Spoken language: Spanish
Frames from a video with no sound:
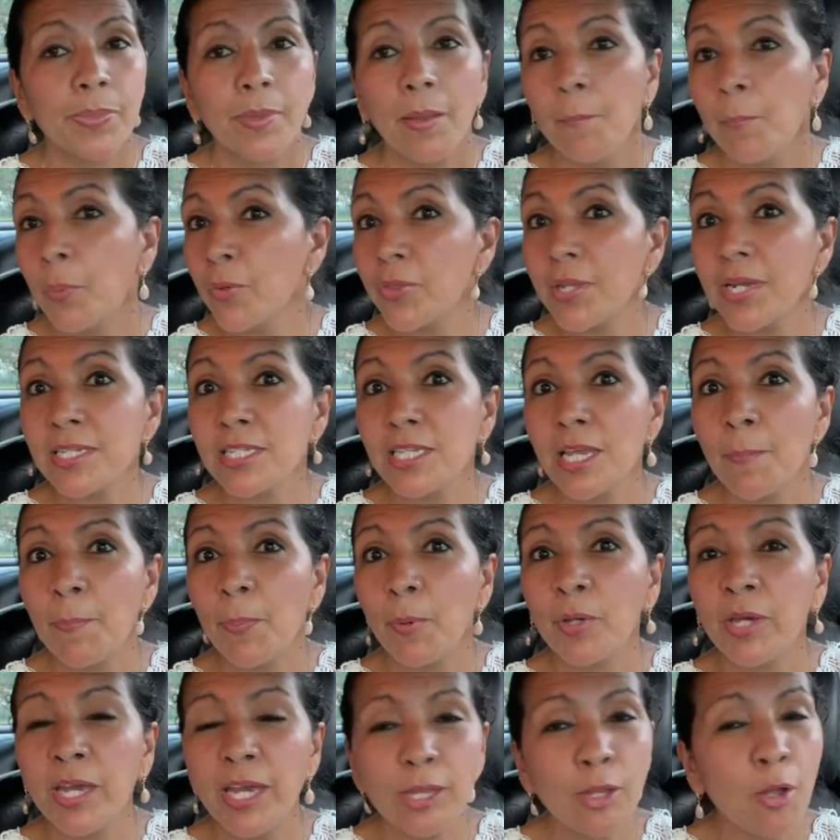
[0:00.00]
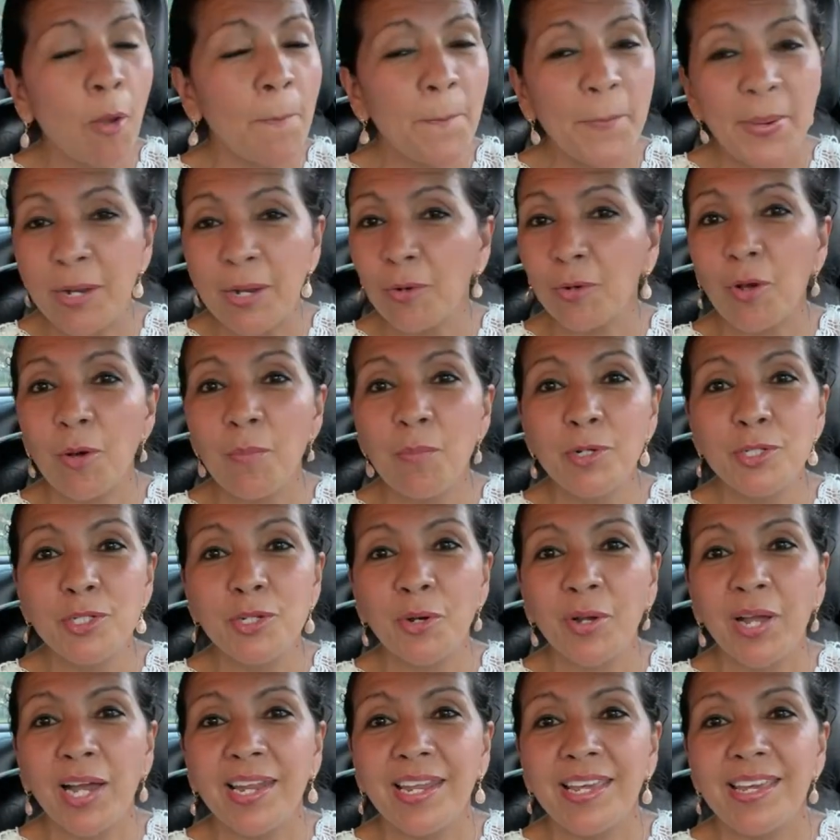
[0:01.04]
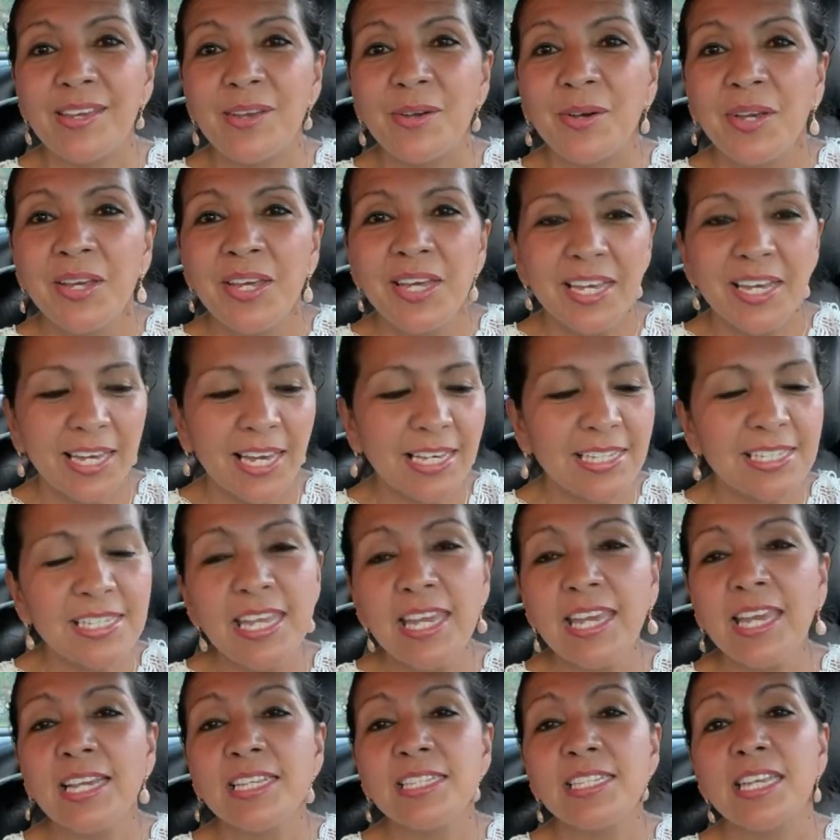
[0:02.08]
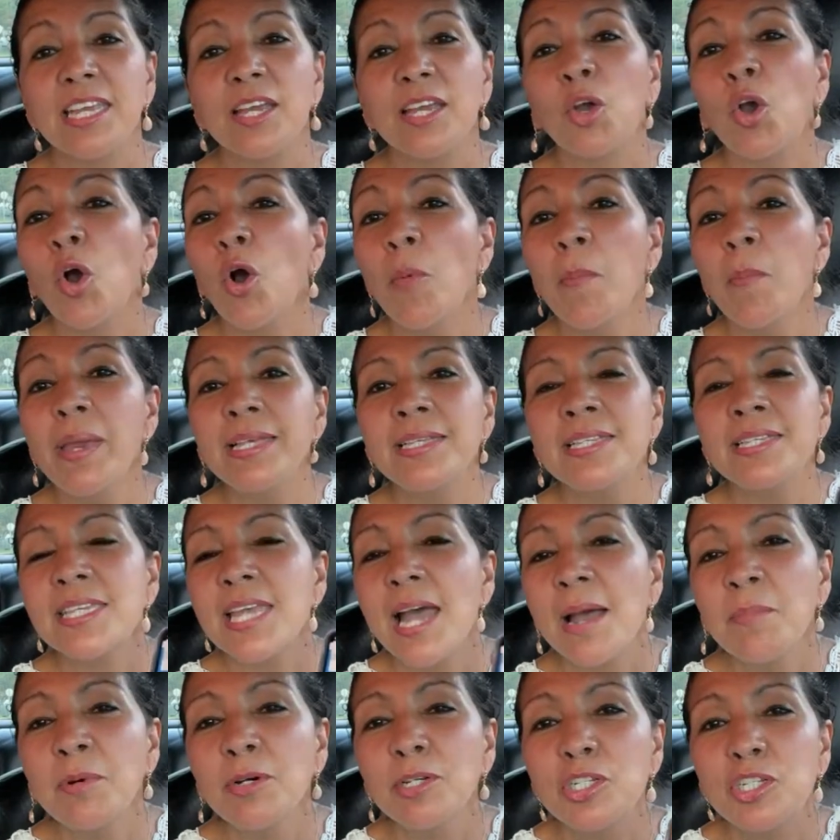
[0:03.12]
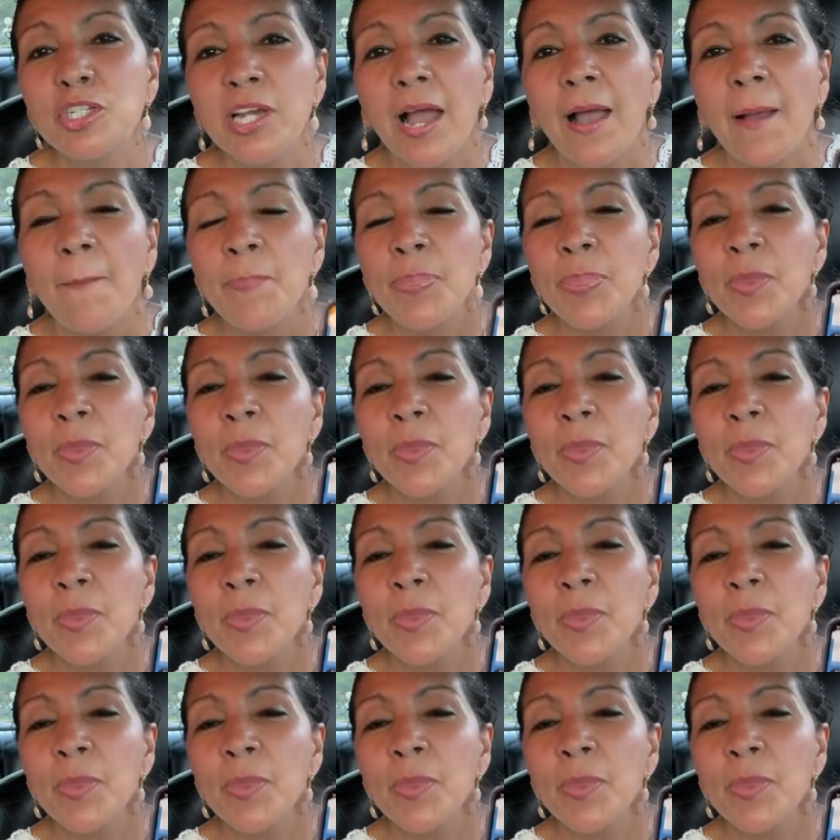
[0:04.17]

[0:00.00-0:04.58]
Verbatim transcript: Podrá ser poquito, pero con mucho cariño. Que sí, que sí. Comenzamos ya.